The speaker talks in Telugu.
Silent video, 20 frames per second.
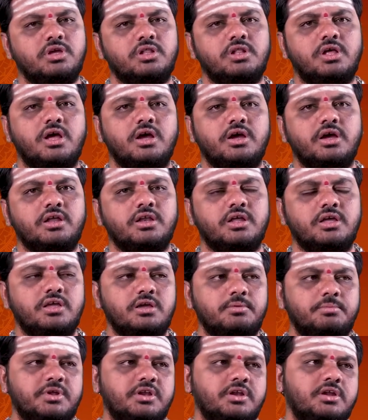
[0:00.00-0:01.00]
ఎలాగైనా
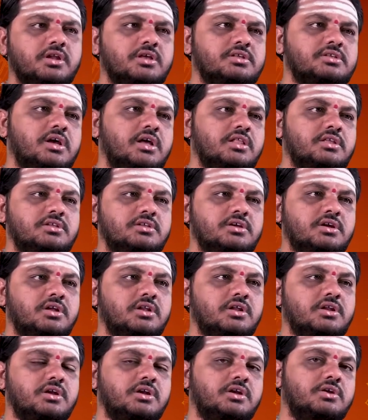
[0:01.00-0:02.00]
ఏ పనైనా
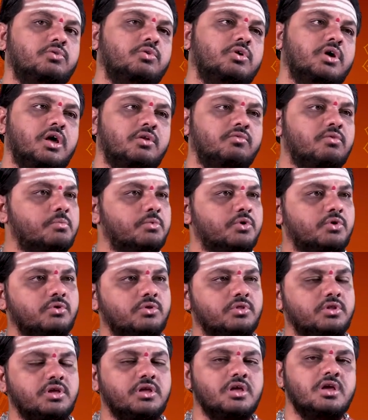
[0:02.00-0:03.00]
సాధించగలరనే గర్వం
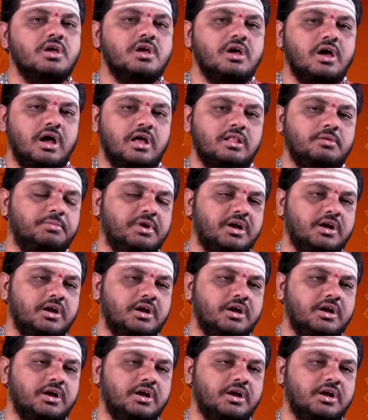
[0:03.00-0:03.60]
ఉంటుంది అది